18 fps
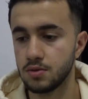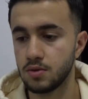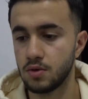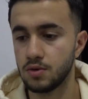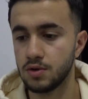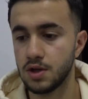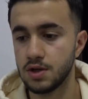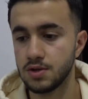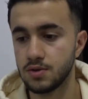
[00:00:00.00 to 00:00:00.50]

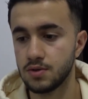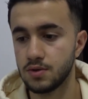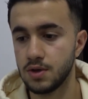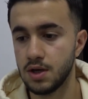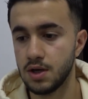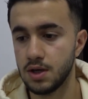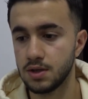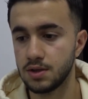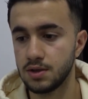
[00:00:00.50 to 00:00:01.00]
Ondan
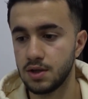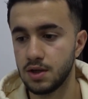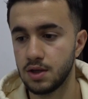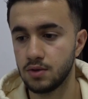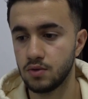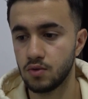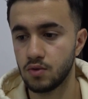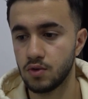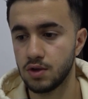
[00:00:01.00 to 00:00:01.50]
sonra
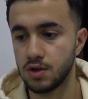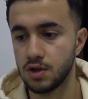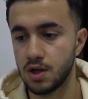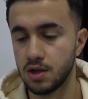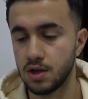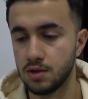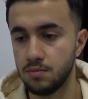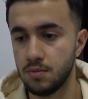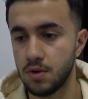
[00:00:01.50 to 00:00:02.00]
derin uykuya
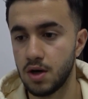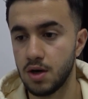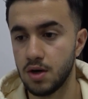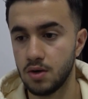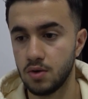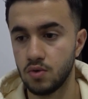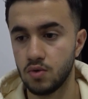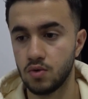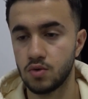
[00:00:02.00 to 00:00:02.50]
daldım.
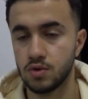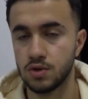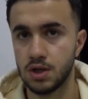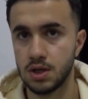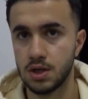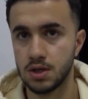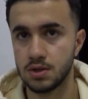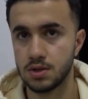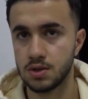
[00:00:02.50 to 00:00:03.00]
Ağır
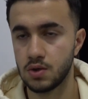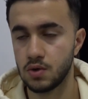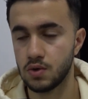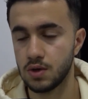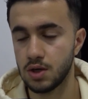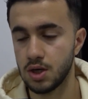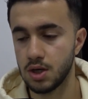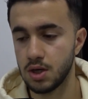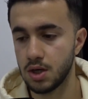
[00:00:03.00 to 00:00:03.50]
uykuda
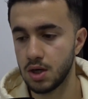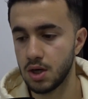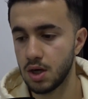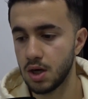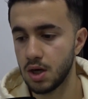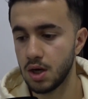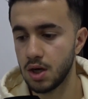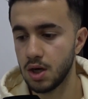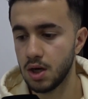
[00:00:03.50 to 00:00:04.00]
sonra
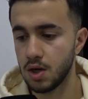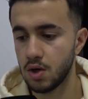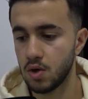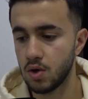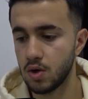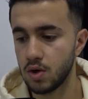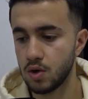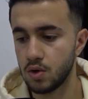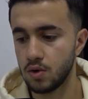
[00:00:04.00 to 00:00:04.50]

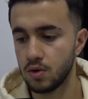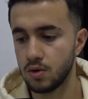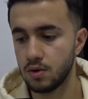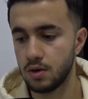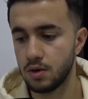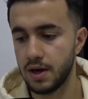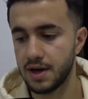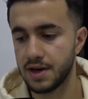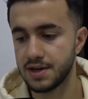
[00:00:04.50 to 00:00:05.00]

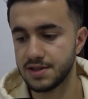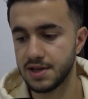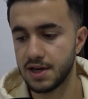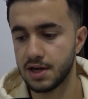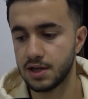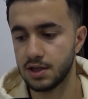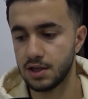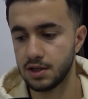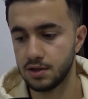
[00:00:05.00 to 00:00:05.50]
enkaza
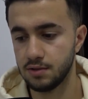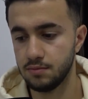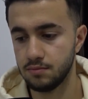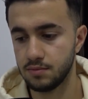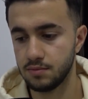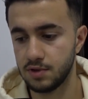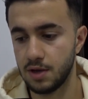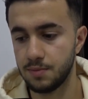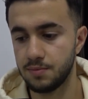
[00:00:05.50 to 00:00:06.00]
yakalandım.
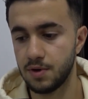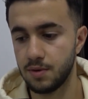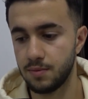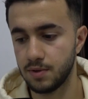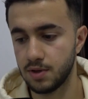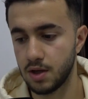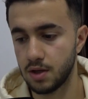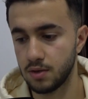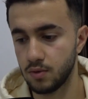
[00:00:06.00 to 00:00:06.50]

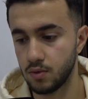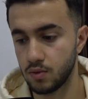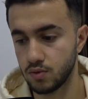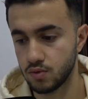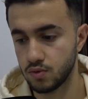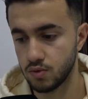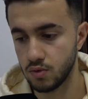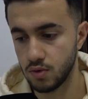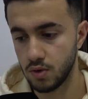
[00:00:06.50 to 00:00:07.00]
Depreme daha
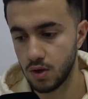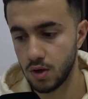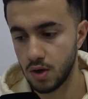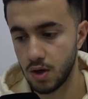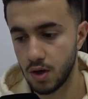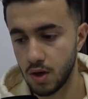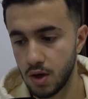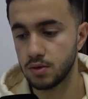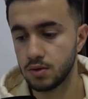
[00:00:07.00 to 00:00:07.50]
doğrusu.
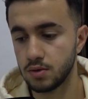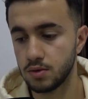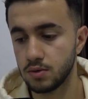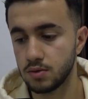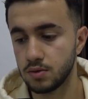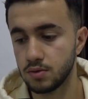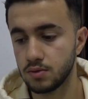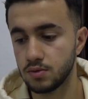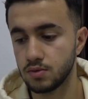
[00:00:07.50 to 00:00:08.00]

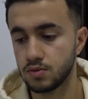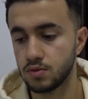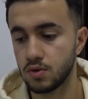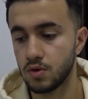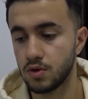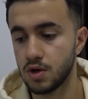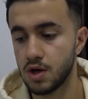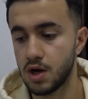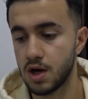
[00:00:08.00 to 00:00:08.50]

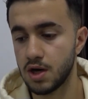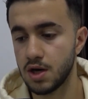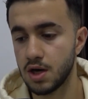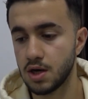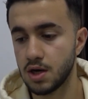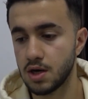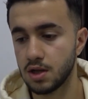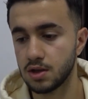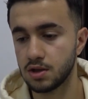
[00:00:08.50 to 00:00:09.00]
Sonra
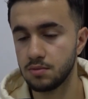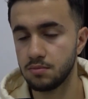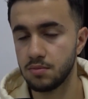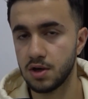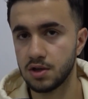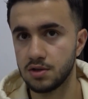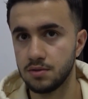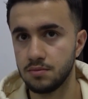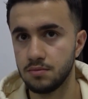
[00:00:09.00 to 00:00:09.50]
ayağa kalktım
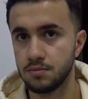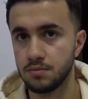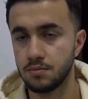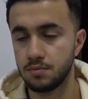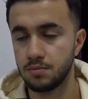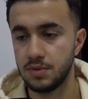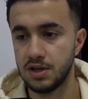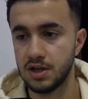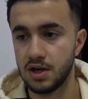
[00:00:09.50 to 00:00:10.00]
baktım
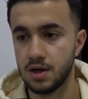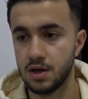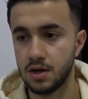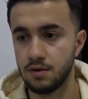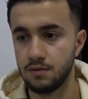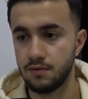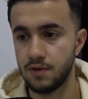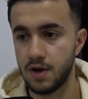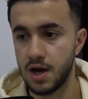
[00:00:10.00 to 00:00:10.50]
bina
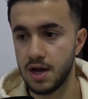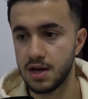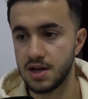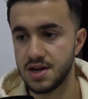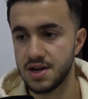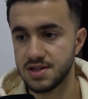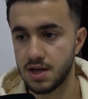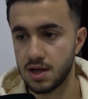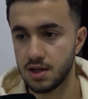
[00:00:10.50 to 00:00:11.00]
ve her
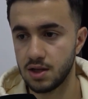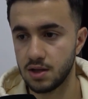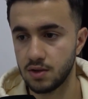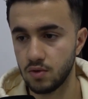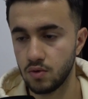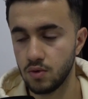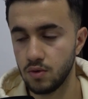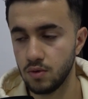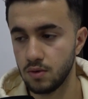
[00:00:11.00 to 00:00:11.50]
yer
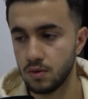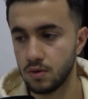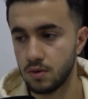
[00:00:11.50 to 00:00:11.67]
sallanıyor.